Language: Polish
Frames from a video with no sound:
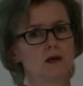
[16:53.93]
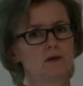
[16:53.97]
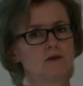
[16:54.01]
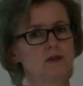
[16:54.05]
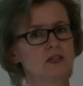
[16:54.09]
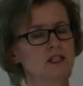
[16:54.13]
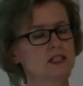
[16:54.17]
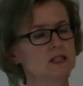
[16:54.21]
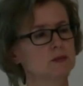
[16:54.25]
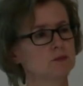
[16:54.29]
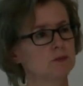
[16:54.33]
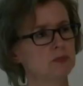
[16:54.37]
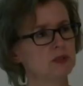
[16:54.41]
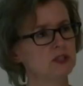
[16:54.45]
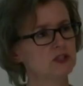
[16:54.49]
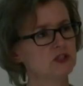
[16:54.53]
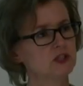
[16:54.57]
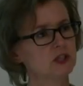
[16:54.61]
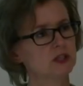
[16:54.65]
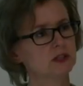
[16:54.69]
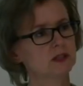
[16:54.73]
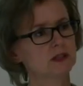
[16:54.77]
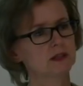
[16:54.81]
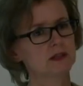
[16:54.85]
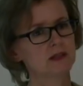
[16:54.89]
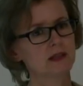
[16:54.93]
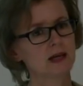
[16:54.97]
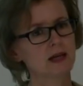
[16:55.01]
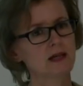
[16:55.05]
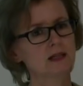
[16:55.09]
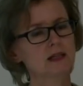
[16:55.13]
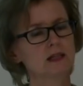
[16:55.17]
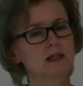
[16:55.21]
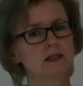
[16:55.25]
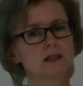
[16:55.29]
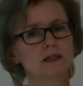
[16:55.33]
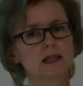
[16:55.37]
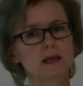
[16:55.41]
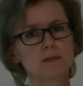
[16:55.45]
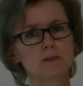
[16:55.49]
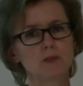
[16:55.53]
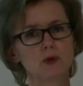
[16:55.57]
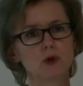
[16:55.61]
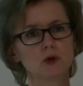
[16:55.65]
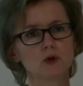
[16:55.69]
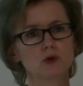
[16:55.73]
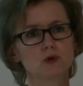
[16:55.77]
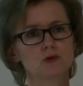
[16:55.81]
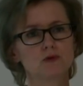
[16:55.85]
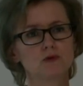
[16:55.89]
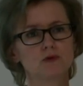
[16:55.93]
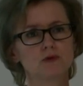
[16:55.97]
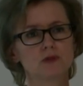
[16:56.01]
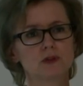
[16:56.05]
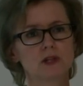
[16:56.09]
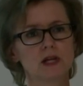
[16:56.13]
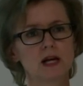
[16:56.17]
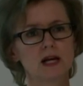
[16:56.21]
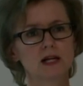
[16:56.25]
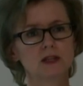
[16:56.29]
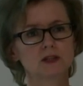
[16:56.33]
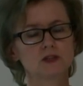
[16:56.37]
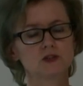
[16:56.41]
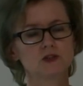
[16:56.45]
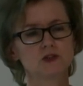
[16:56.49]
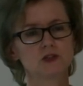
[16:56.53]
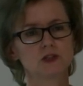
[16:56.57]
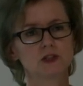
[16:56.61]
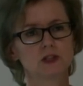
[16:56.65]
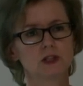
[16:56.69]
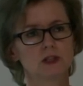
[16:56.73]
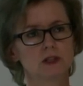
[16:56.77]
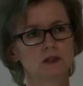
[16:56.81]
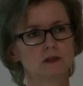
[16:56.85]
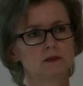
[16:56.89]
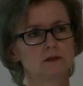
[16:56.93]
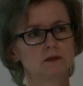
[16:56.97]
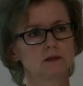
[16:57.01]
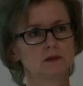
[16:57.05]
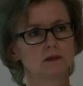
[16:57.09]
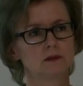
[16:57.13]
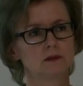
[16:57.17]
Więc picie takich napojów w trakcie